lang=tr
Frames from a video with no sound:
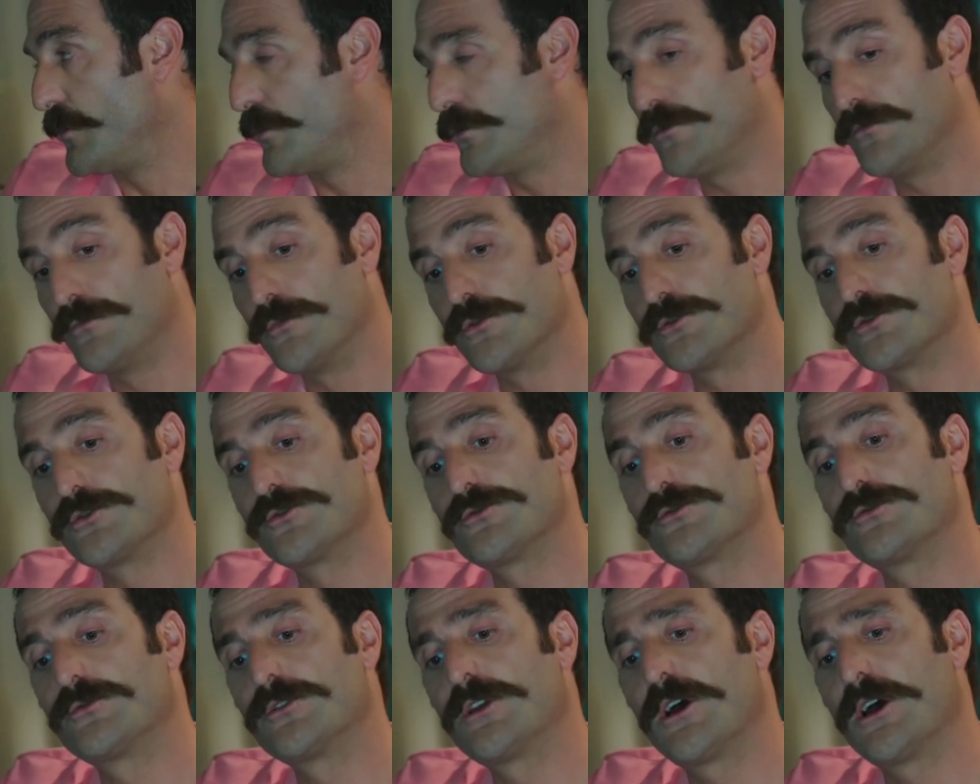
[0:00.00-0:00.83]
Oğlum bu
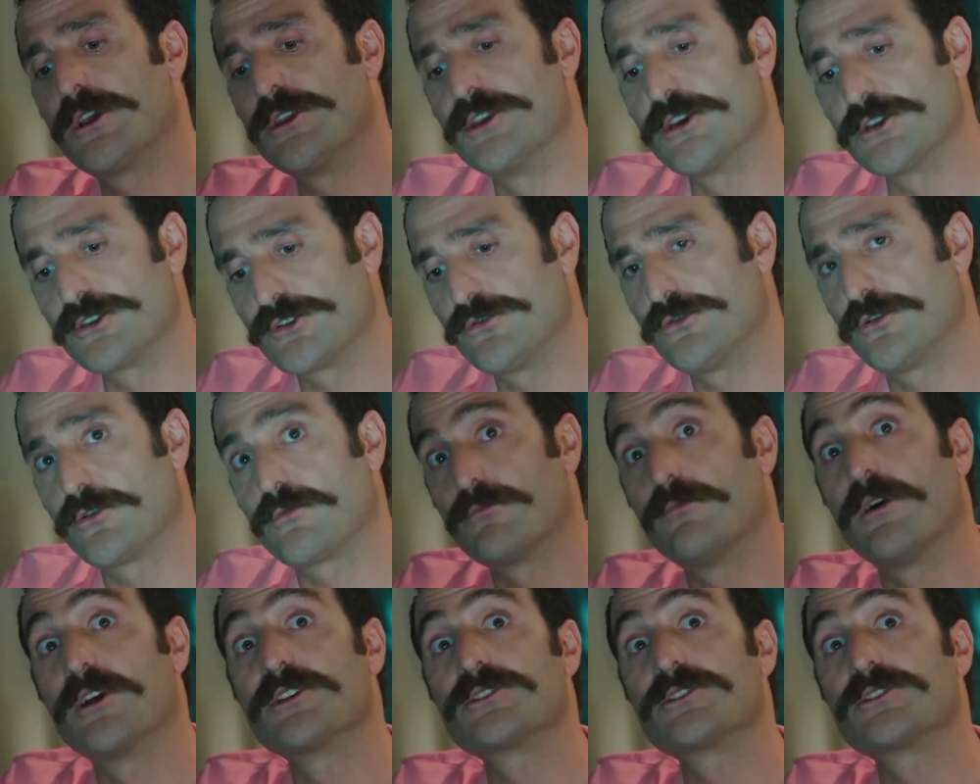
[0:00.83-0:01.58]
çocuğun daha yaşı yok.